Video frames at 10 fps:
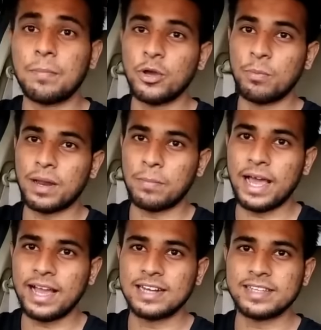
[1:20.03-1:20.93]
आपके ऊपर
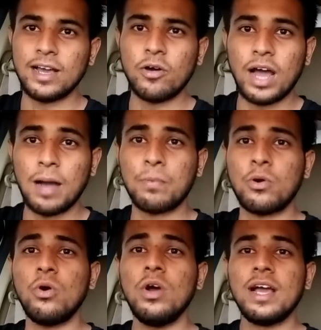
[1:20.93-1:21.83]
अप्लाई करते हैं और
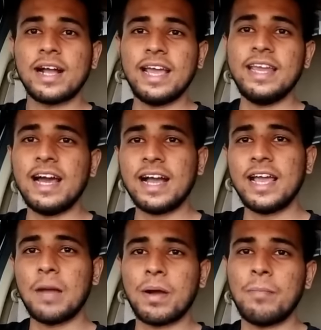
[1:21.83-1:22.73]
आपको कहीं ना
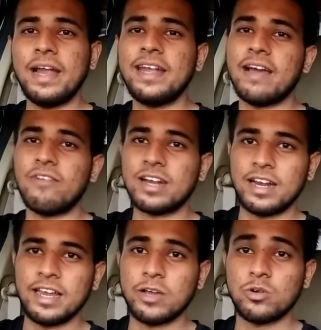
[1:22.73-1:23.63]
कहीं आपका माइंड डाइवर्ट
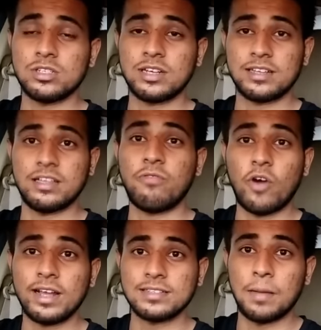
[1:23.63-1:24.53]
करने की कोशिश करते हैं
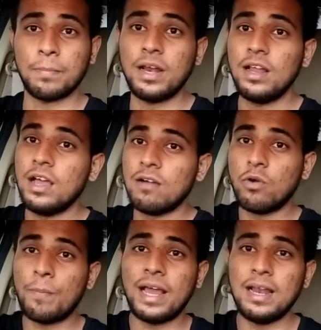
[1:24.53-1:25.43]
फॉर एग्जाम्पल
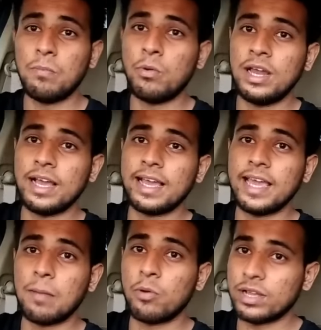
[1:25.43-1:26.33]
वो पहले बोलेंगे कि
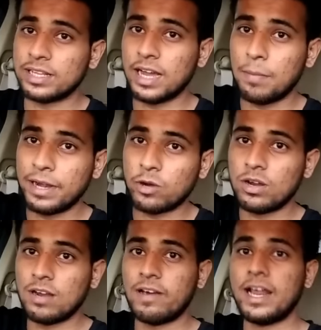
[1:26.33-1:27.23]
आपको कितने का पेट्रोल
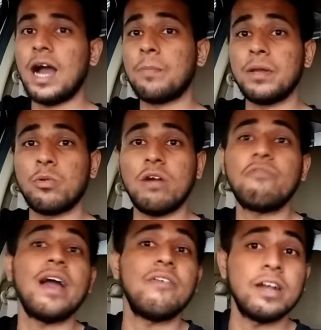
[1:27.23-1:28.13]
डलवाना है आपने बोला
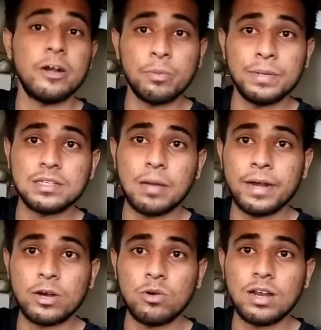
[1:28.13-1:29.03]
फाइव हंड्रेड रुपीज का
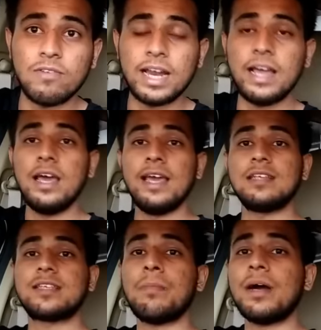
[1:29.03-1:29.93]
पेट्रोल डलवाना है
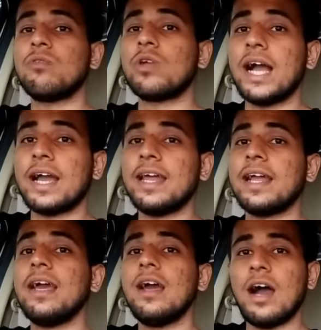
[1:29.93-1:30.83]
इसके बाद वो क्या
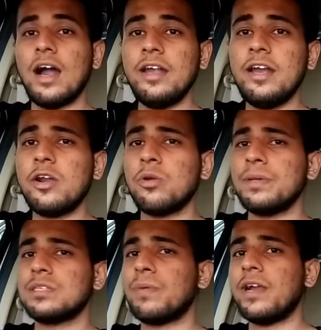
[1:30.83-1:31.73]
करेंगे हंड्रेड
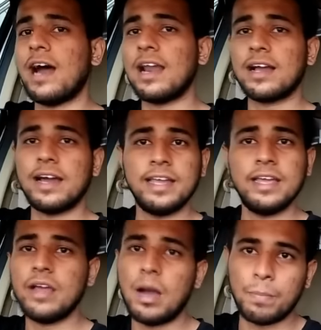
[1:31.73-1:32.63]
रुपीज पे डालकर
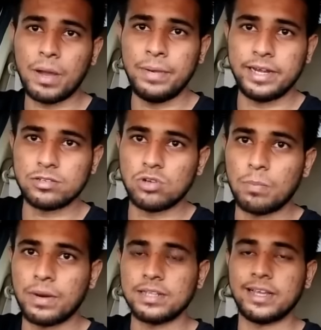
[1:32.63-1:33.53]
ही आपका मीटर
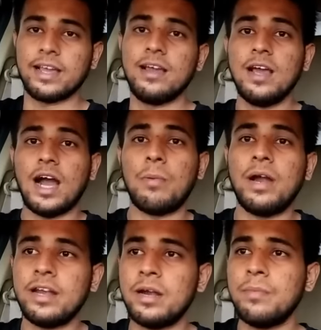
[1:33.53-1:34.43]
स्टॉप कर देंगे अब
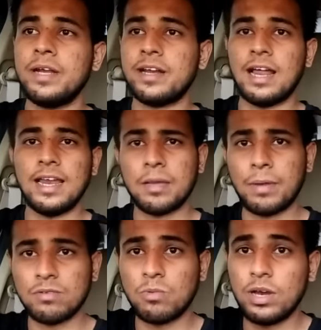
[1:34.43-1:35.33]
हंड्रेड मीटर डालने के
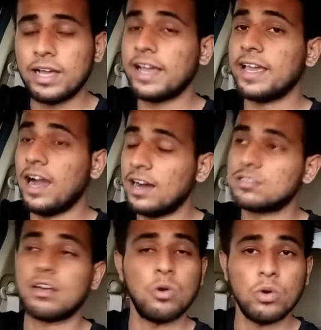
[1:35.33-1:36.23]
बाद वो बोलेंगे कि हाँ
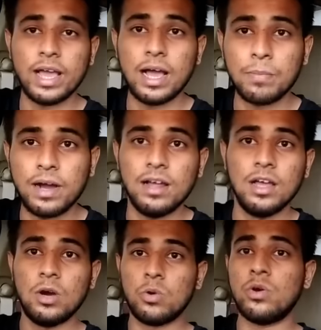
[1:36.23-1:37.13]
सर हो गया आपका
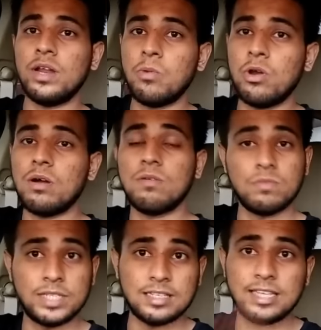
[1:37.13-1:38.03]
उन्होंने बोल
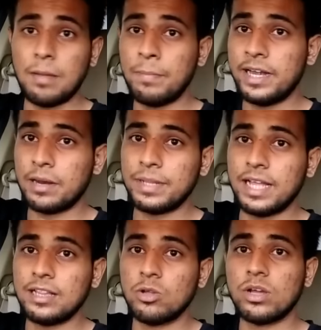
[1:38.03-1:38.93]
जैसे आप मीटर पे
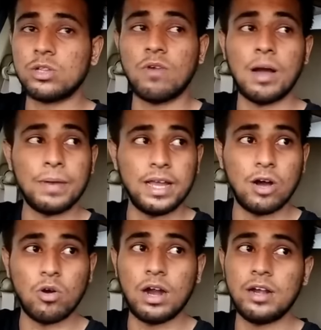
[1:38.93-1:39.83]
ध्यान दोगे तो वहां पे लिखा
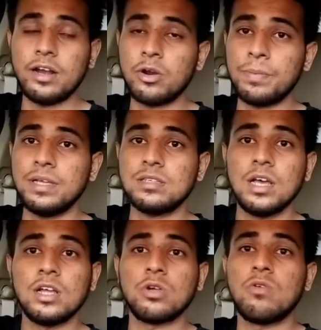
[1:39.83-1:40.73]
होगा हंड्रेड रुपीज
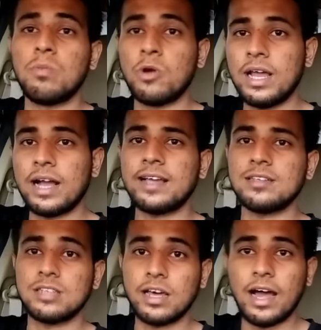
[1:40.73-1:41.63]
तो वो बोलेगा कि
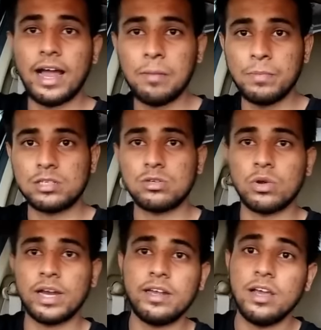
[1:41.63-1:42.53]
सर आई मिस टू
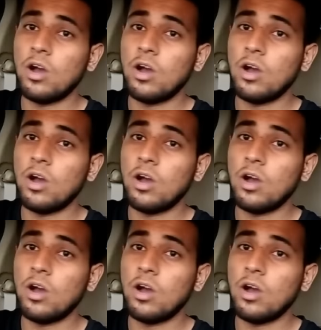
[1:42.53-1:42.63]
किट